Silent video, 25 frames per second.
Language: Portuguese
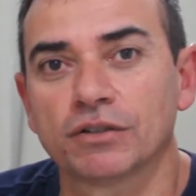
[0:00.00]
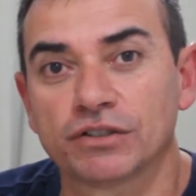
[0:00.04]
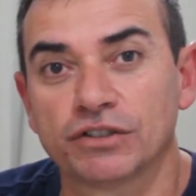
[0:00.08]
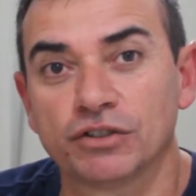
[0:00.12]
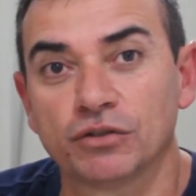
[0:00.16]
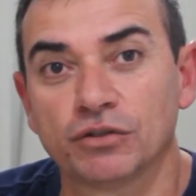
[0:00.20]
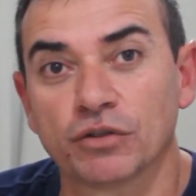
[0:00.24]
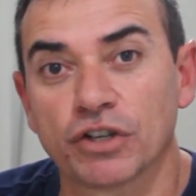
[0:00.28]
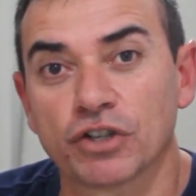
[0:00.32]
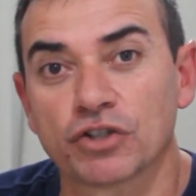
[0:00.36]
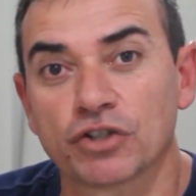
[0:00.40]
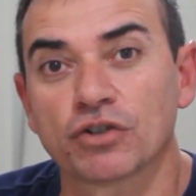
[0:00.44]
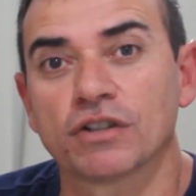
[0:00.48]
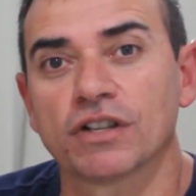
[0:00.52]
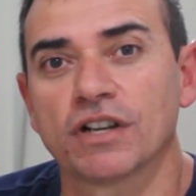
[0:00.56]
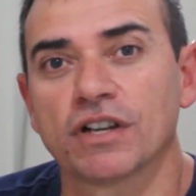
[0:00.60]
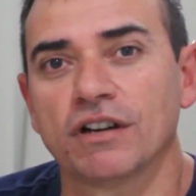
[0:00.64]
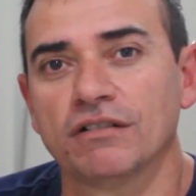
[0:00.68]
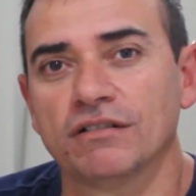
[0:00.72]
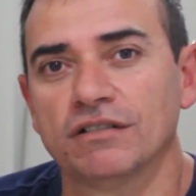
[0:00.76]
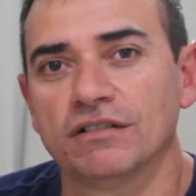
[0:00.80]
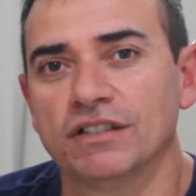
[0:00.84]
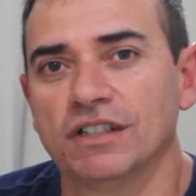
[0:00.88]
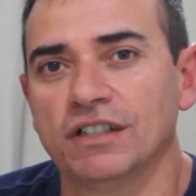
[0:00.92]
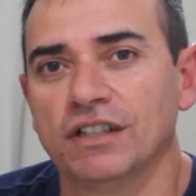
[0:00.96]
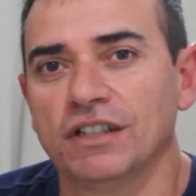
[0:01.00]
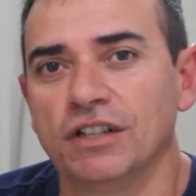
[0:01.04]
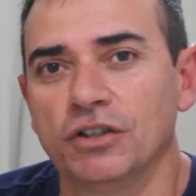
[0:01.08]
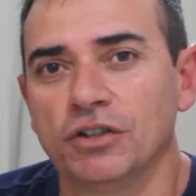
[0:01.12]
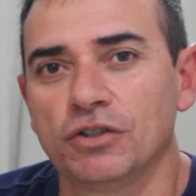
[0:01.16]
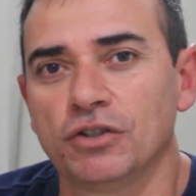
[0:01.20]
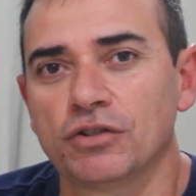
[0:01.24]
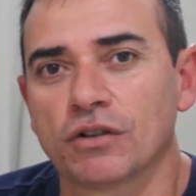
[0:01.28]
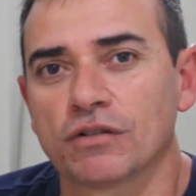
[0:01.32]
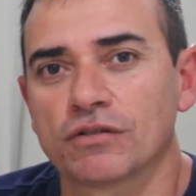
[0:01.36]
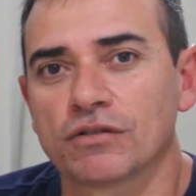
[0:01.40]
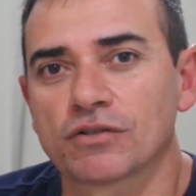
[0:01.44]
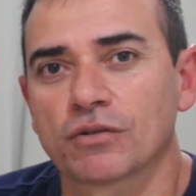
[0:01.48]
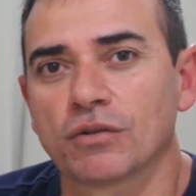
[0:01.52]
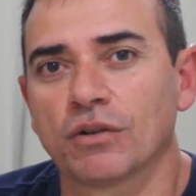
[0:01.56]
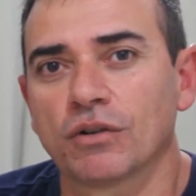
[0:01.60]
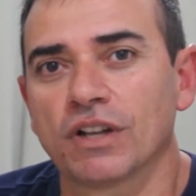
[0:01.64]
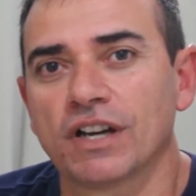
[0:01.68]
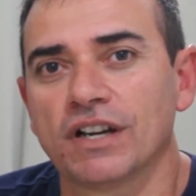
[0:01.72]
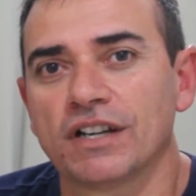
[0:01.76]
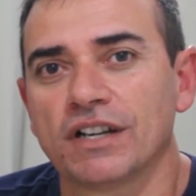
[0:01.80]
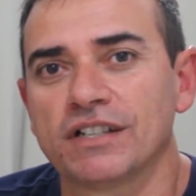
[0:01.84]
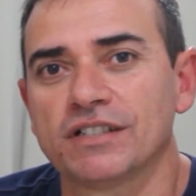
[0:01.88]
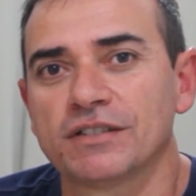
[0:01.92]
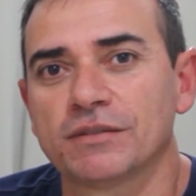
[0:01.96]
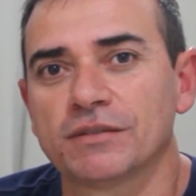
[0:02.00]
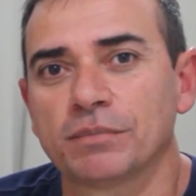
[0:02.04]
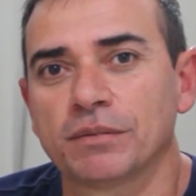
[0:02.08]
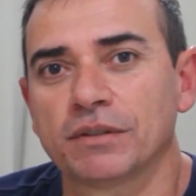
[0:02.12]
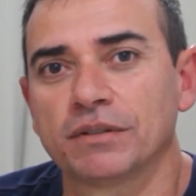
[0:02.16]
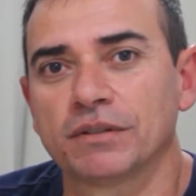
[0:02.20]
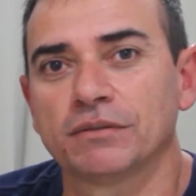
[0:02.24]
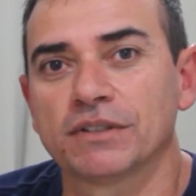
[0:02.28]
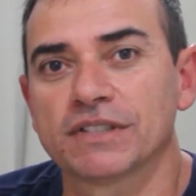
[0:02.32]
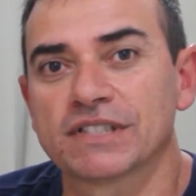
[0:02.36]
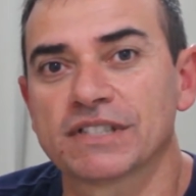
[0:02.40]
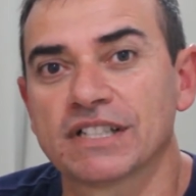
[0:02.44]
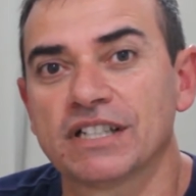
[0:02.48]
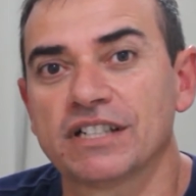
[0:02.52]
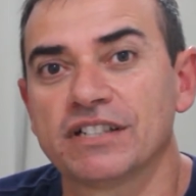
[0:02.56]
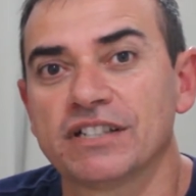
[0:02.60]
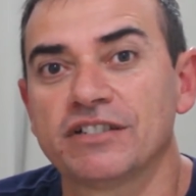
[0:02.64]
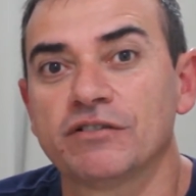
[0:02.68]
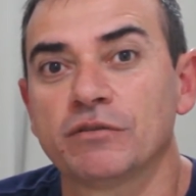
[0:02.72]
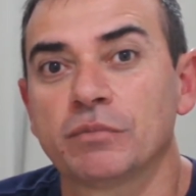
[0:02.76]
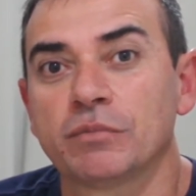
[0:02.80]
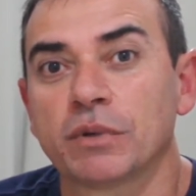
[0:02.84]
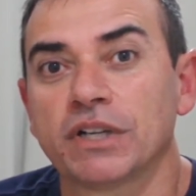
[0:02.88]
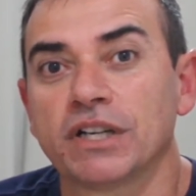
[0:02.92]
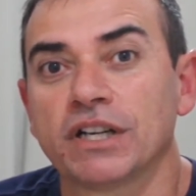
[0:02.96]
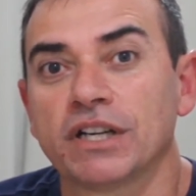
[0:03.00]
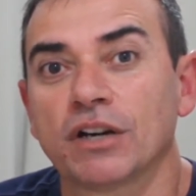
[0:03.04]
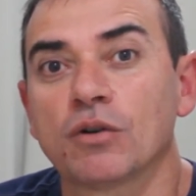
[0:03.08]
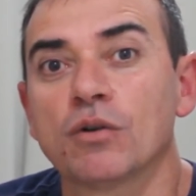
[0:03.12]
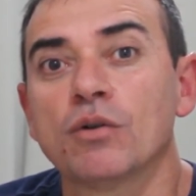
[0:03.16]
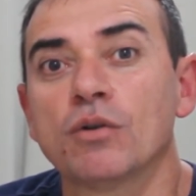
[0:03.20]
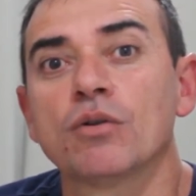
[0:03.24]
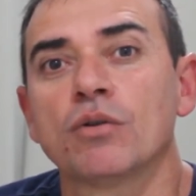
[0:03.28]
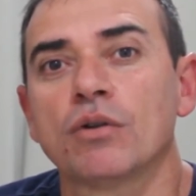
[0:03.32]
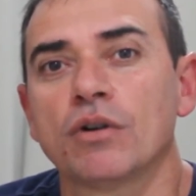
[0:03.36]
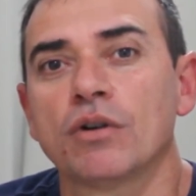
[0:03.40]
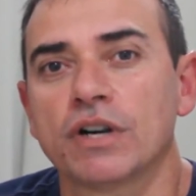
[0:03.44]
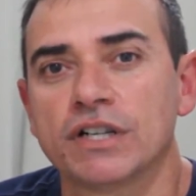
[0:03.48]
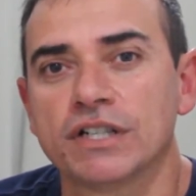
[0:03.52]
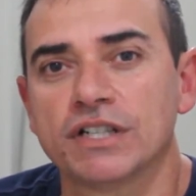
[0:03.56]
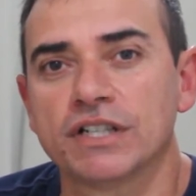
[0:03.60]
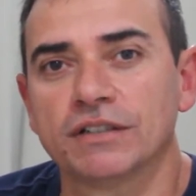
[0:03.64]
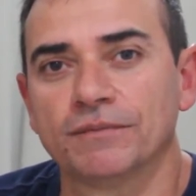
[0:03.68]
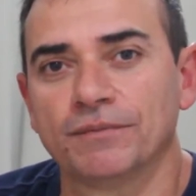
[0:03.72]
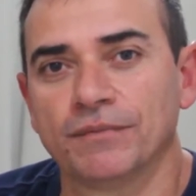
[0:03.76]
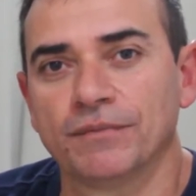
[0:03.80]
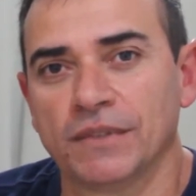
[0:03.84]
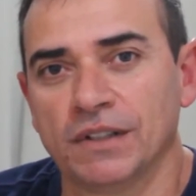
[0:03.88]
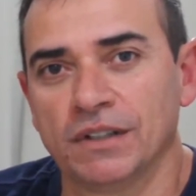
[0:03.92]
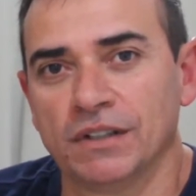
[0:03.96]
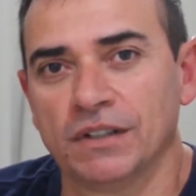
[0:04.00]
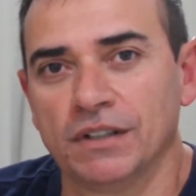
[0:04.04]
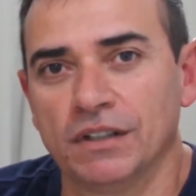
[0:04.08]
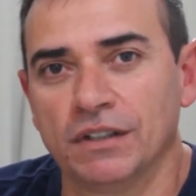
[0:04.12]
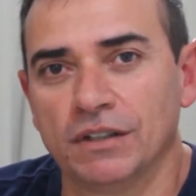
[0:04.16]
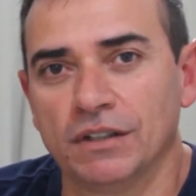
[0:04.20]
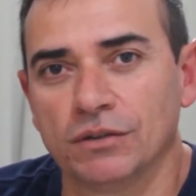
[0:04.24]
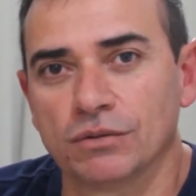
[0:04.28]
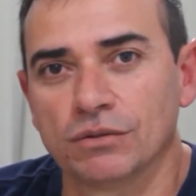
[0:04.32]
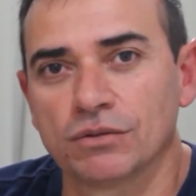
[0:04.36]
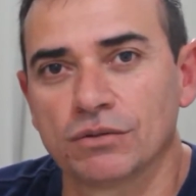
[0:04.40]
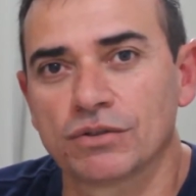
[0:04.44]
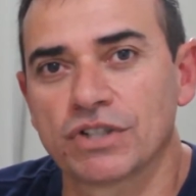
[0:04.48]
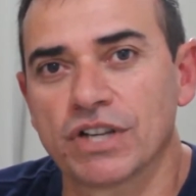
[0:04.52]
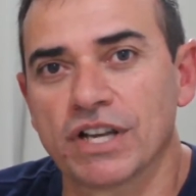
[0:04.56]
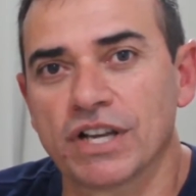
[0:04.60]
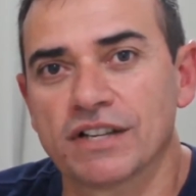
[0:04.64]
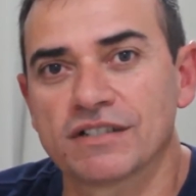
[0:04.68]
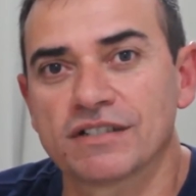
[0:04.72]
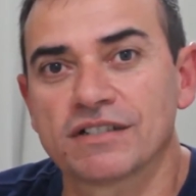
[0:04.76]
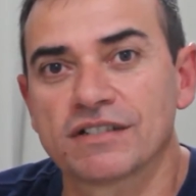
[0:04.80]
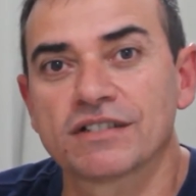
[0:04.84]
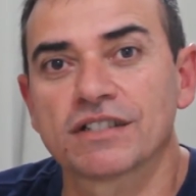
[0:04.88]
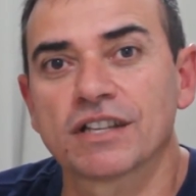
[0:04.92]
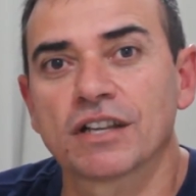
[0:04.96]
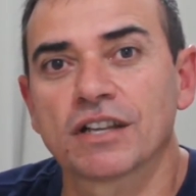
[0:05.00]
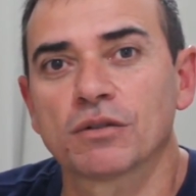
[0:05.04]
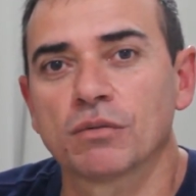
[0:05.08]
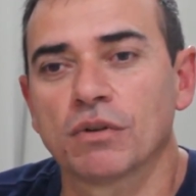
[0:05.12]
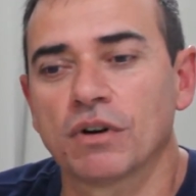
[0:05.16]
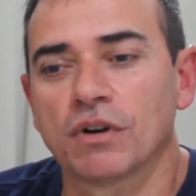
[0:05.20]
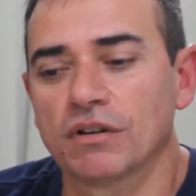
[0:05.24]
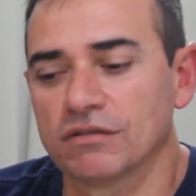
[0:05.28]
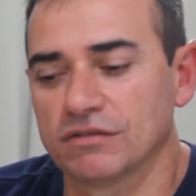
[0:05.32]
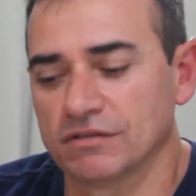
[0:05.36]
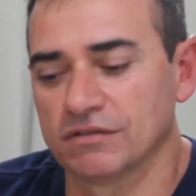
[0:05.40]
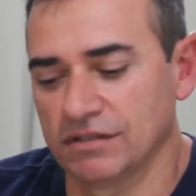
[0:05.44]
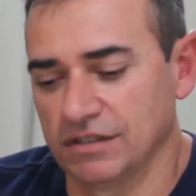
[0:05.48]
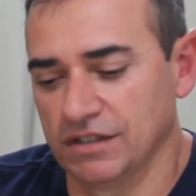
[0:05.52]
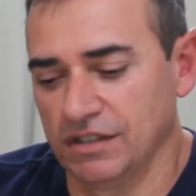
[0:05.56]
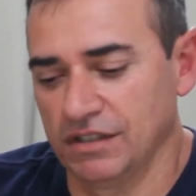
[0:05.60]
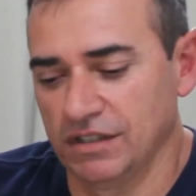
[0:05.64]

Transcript: Tinha o regional, jogos escolares, uma seletiva para ir à Concórdia, no GESC estadual.